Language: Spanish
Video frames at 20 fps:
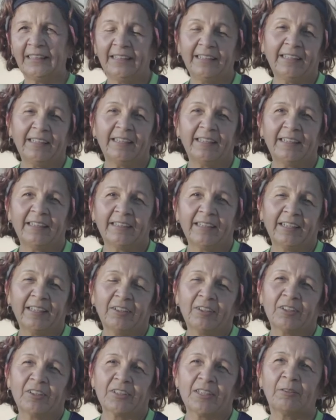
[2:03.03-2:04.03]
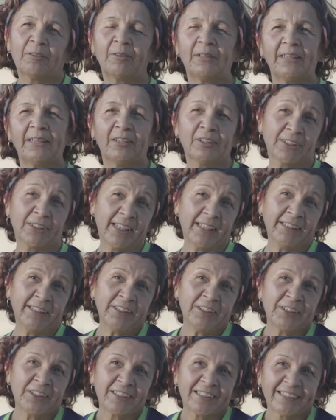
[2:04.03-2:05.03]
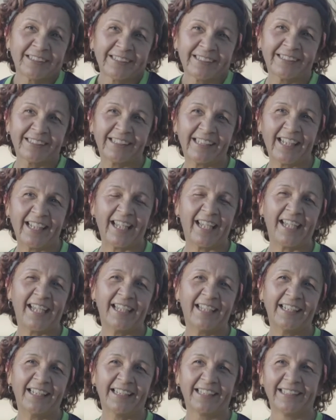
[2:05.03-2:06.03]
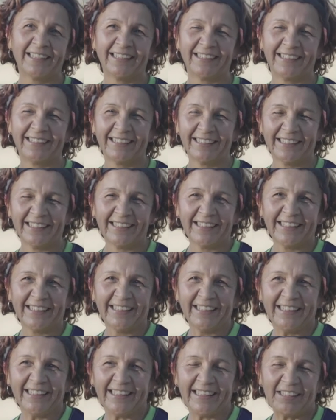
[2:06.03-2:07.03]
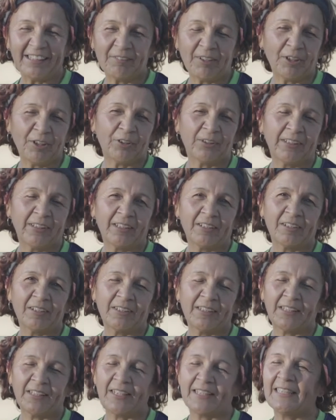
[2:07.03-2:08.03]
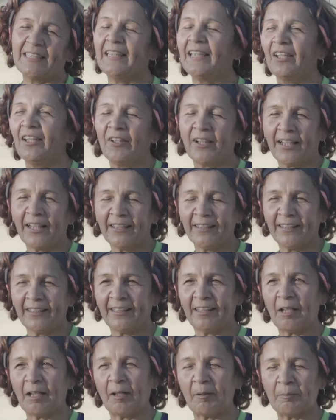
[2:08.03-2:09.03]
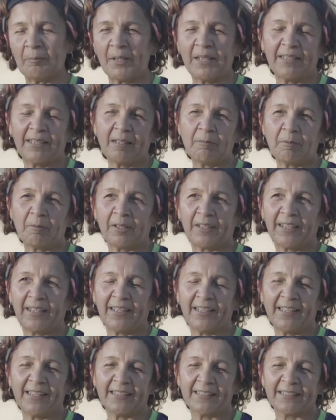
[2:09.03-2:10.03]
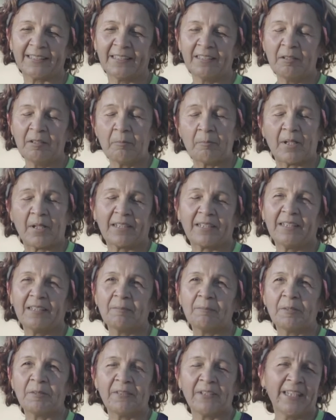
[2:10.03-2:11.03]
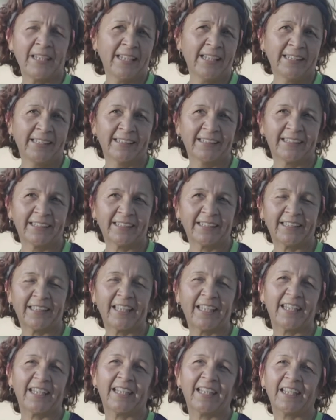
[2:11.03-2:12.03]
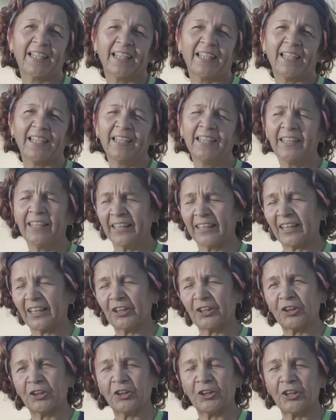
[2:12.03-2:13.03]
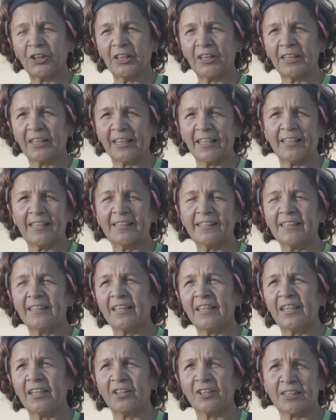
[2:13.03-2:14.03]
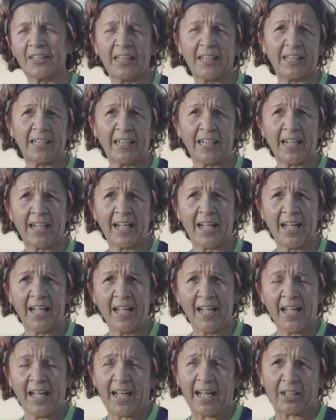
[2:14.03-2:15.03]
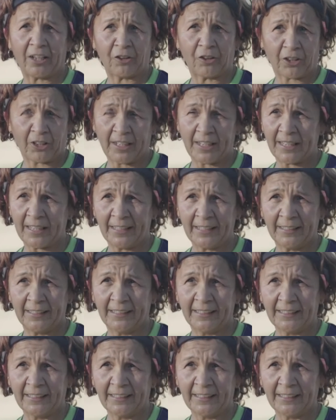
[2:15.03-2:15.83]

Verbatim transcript: eh, tengo 52 años eh, y bueno, le, he citado acá en esta pista porque es parte de mi vida desde que, estoy, que he decidido salir a, correr.